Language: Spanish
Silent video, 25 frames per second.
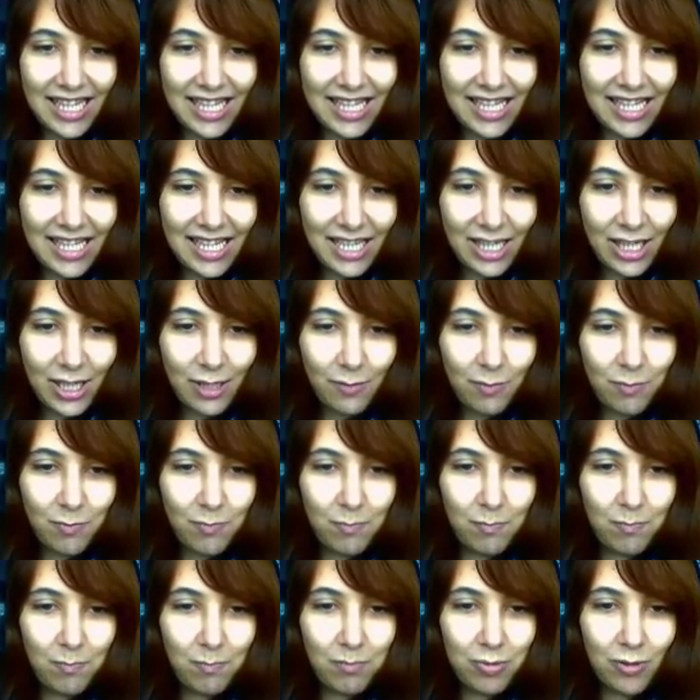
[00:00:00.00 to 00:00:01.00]
Es
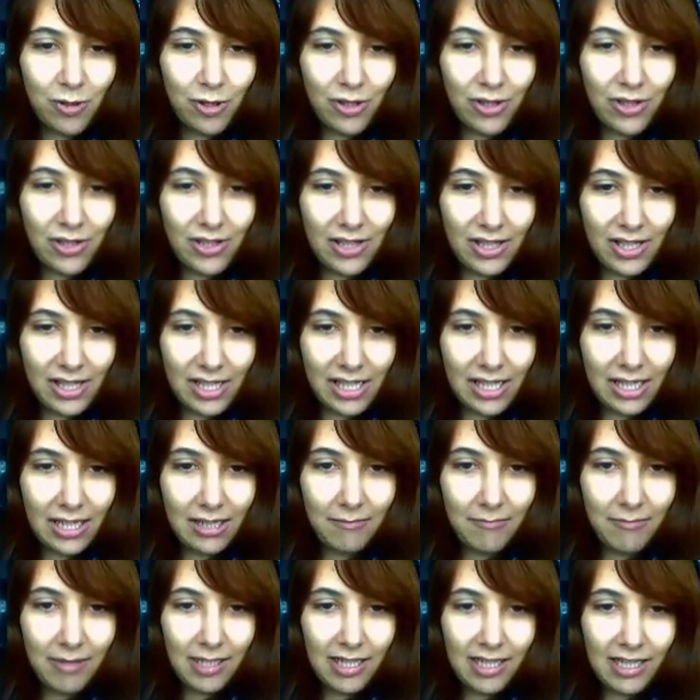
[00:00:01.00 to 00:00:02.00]

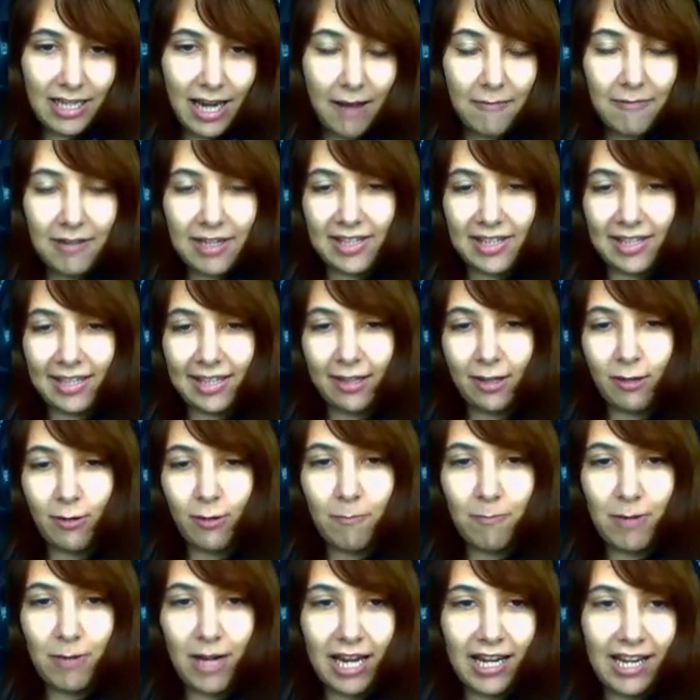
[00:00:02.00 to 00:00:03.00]
posible. A ver, si dejo
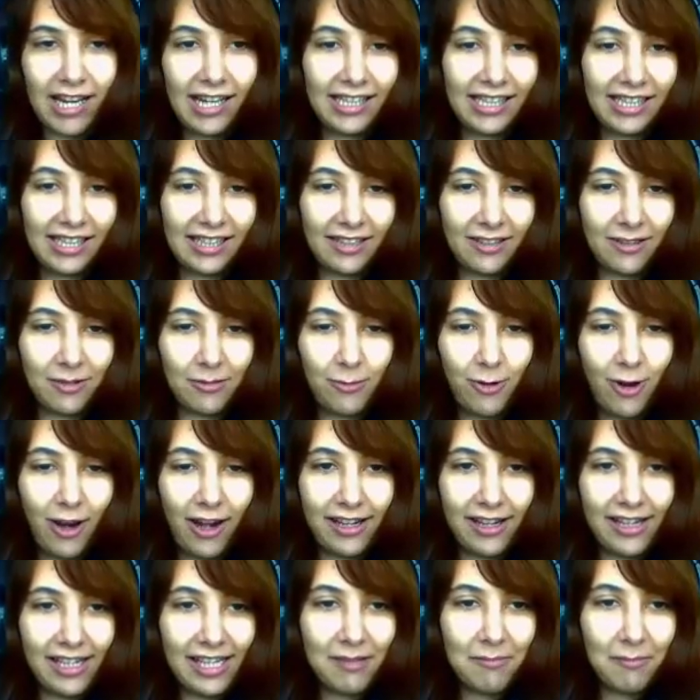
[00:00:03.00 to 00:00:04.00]
en plan a alguien como a
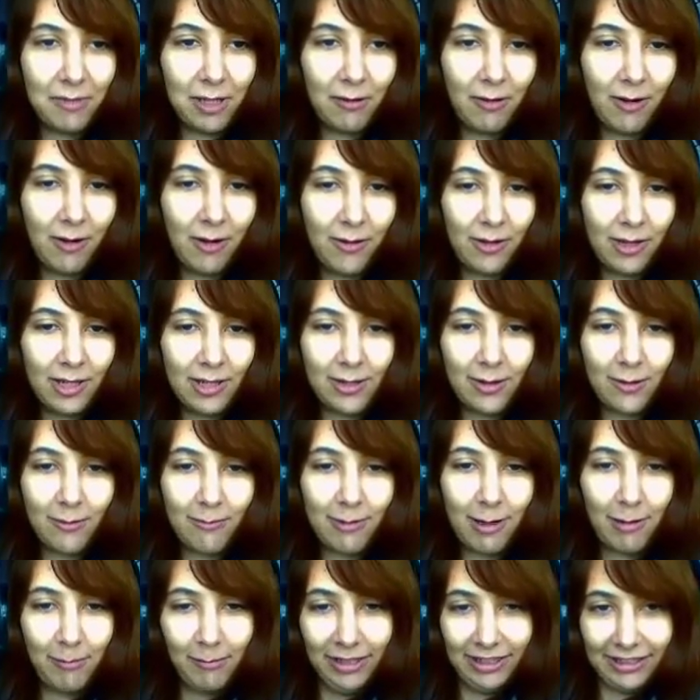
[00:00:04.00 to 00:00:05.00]
Naomi o algo de eso,
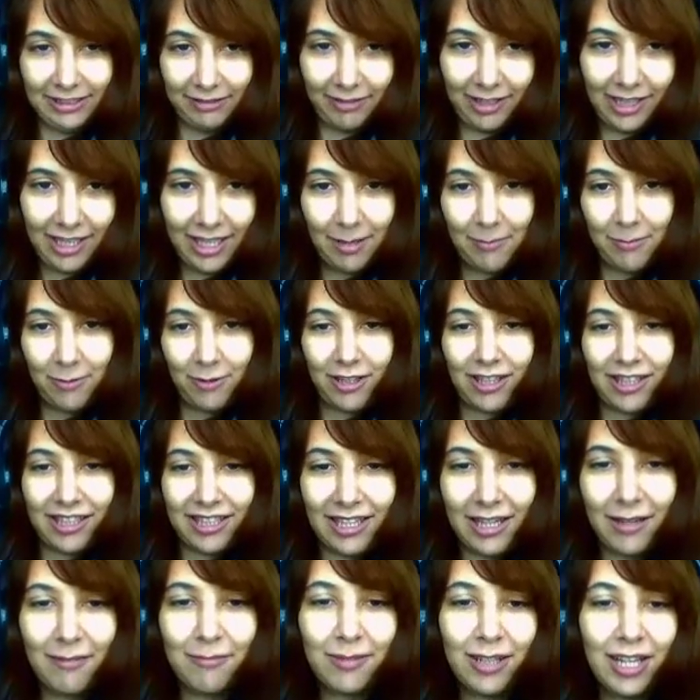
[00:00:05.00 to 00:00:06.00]
obviamente va a ir a por
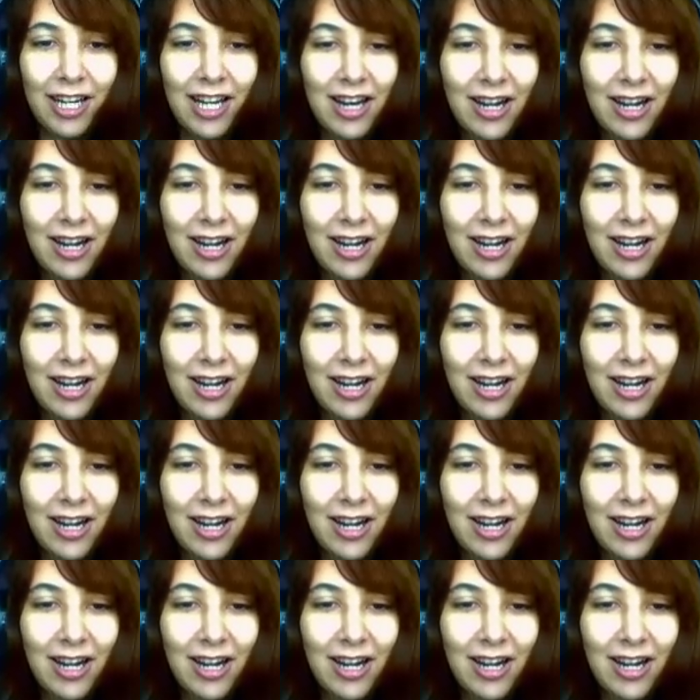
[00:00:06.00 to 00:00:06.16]
ella, pero...